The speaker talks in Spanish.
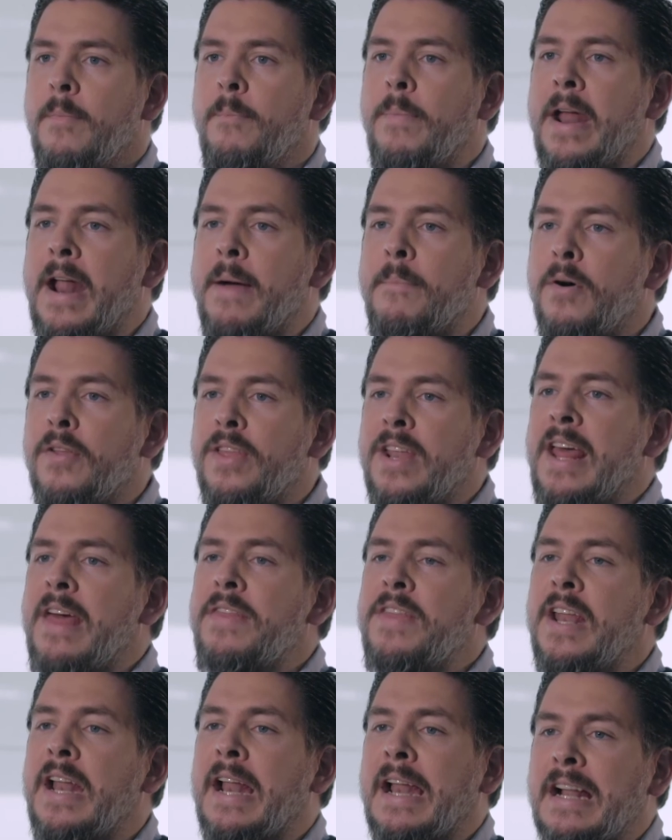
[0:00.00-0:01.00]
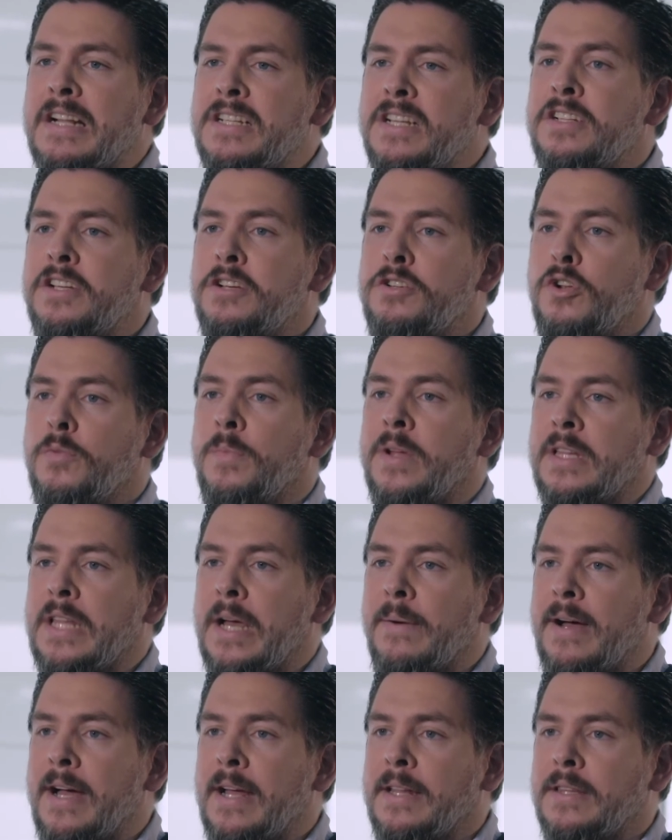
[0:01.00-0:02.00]
Para poder hacer el análisis que os
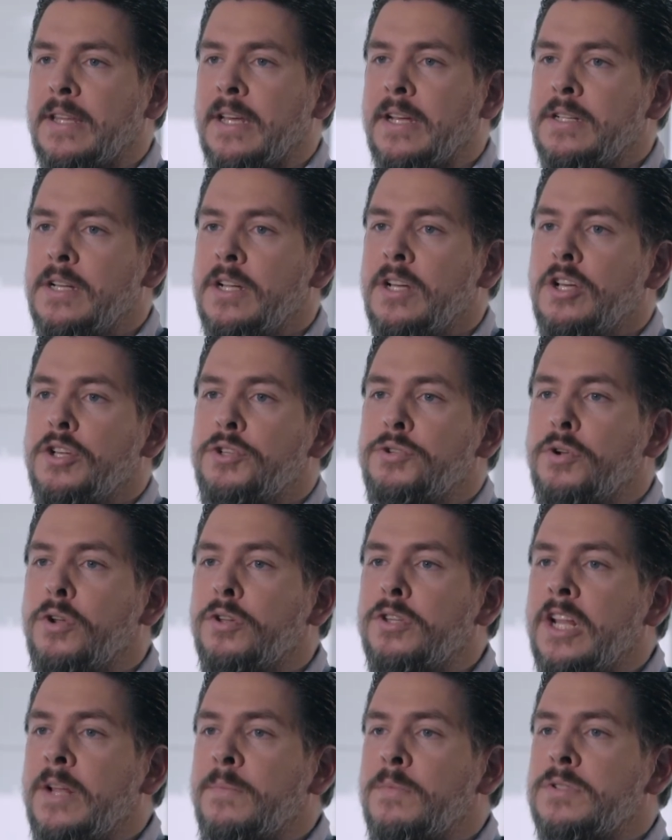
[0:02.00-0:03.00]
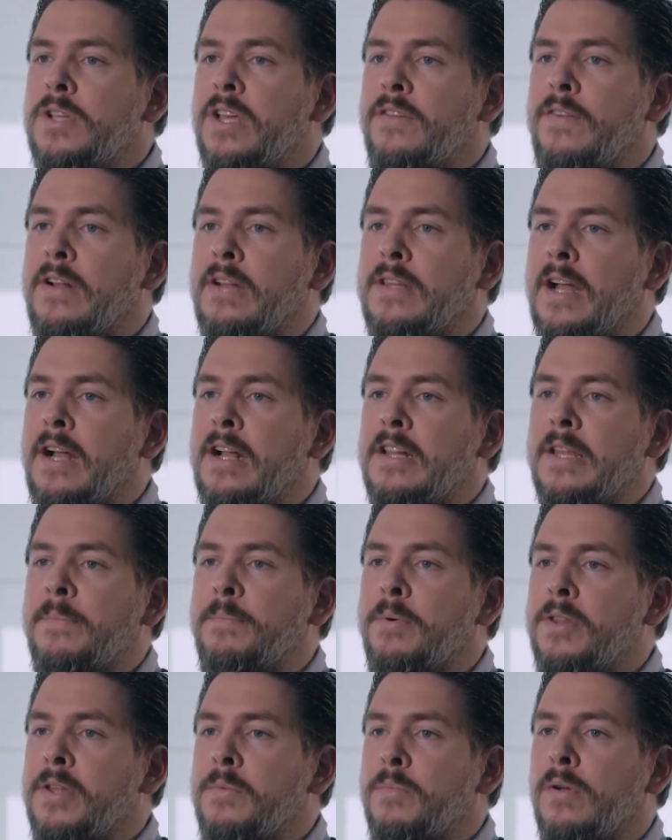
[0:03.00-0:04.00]
comentaba antes, solo tenemos que filtrar el
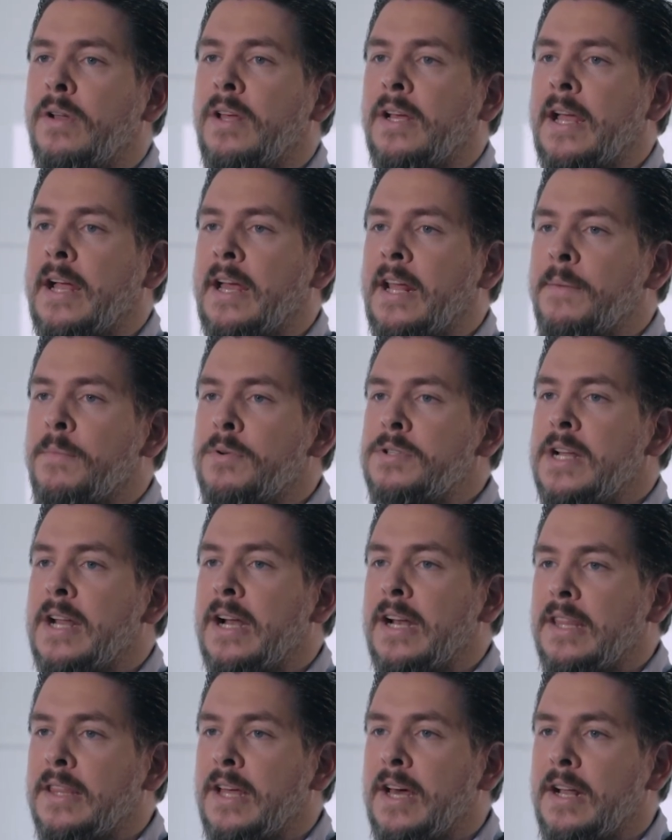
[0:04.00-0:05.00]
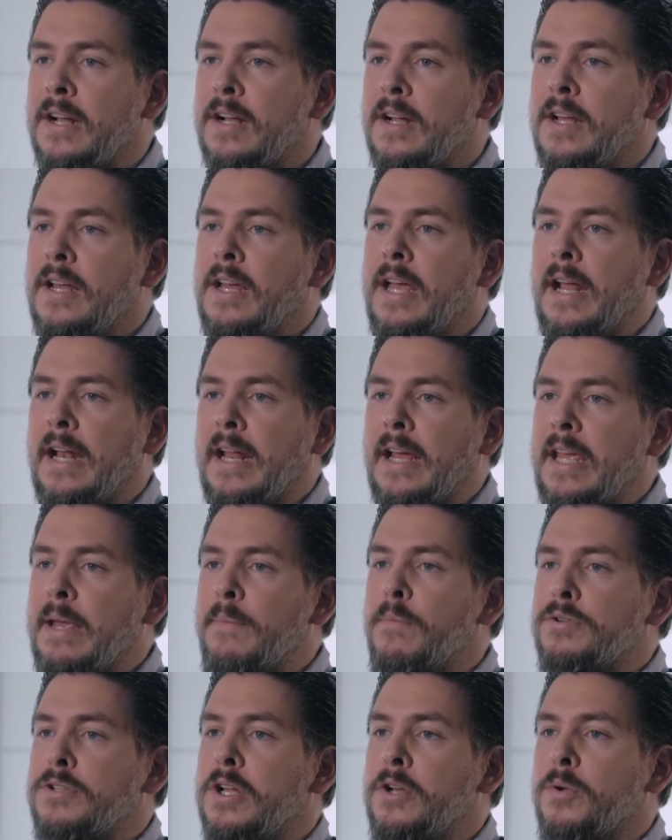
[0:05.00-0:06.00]
tipo de inmueble que queremos analizar.
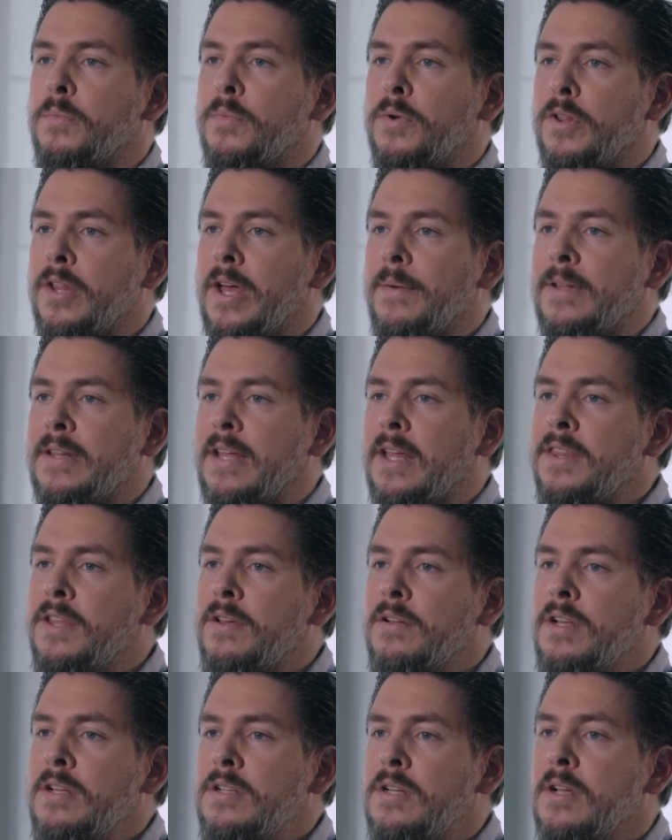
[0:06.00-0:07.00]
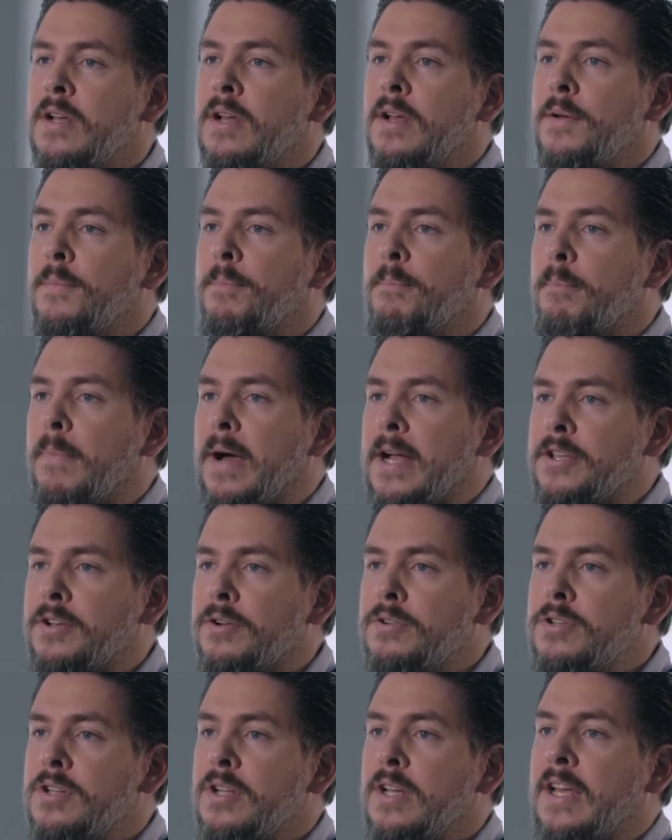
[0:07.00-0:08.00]
Elegimos el número de habitaciones,
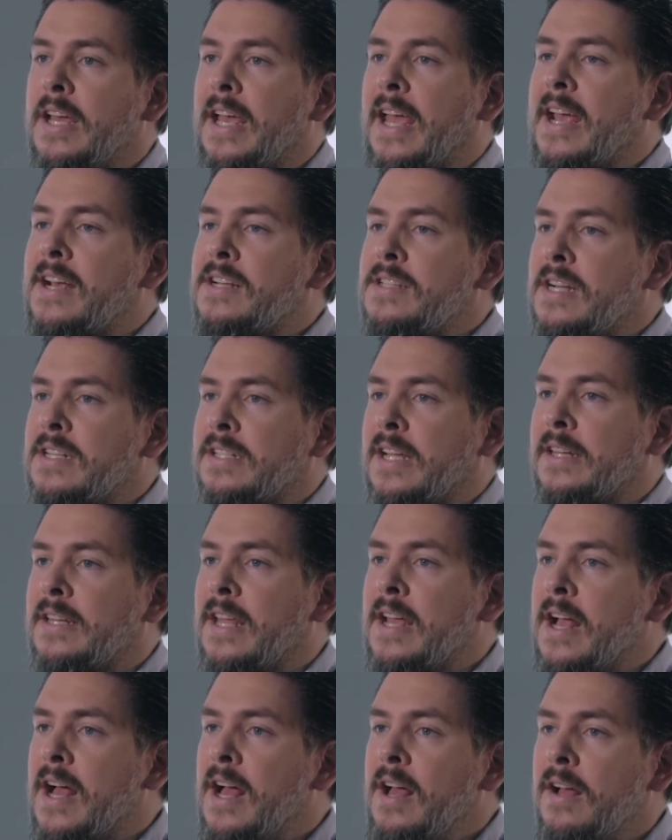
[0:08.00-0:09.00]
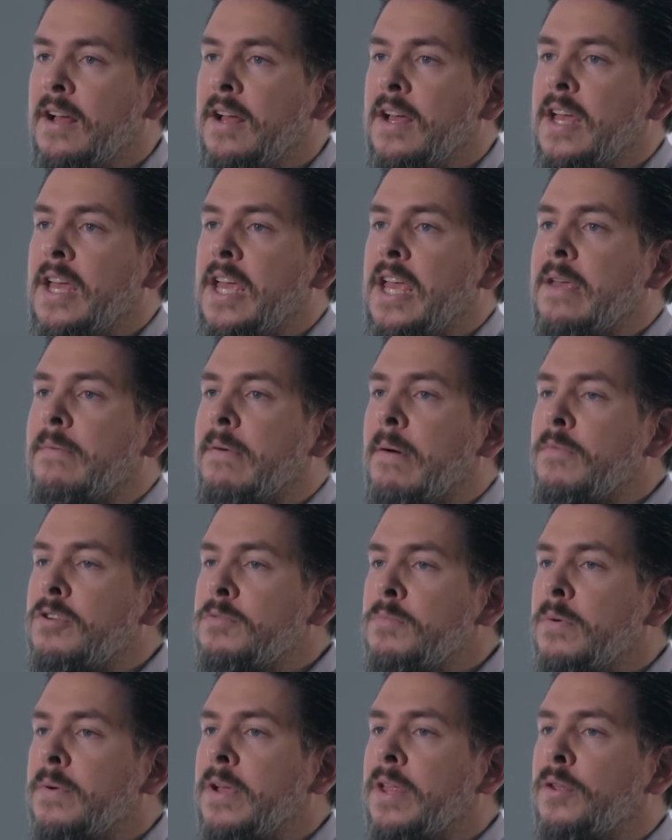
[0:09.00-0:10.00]
baños, extras que tenga y
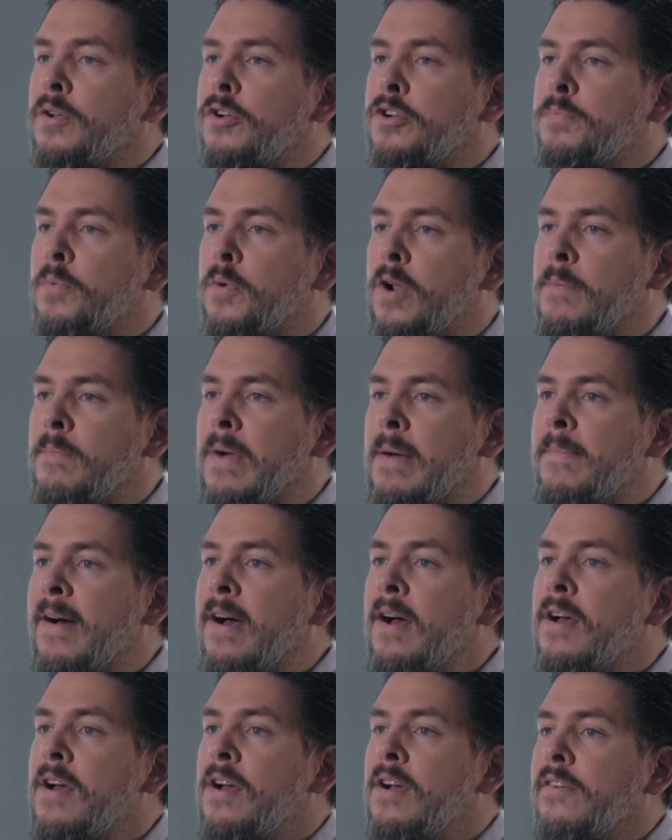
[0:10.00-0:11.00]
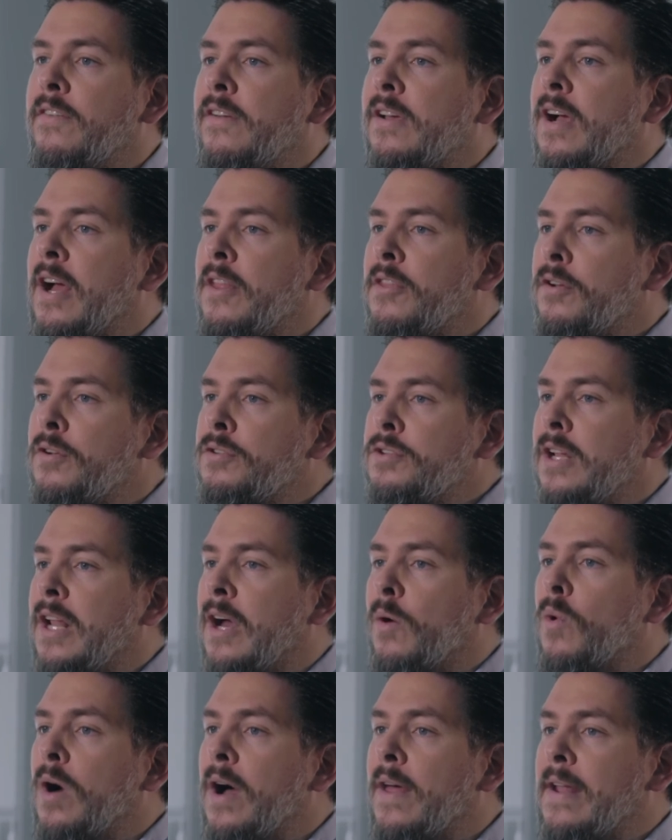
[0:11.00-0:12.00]
vamos moviéndonos por el mapa fijándonos en
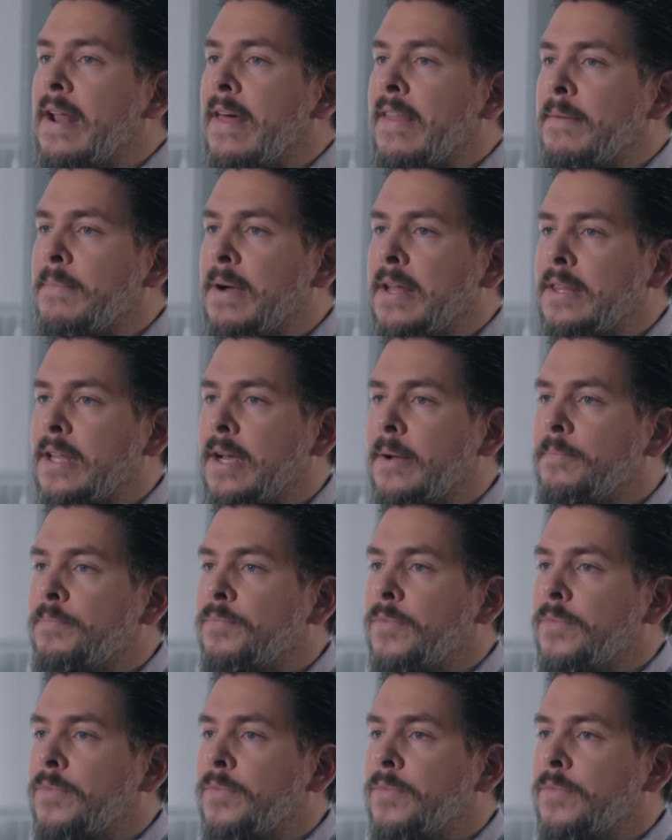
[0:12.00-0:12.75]
la aguja de la demanda.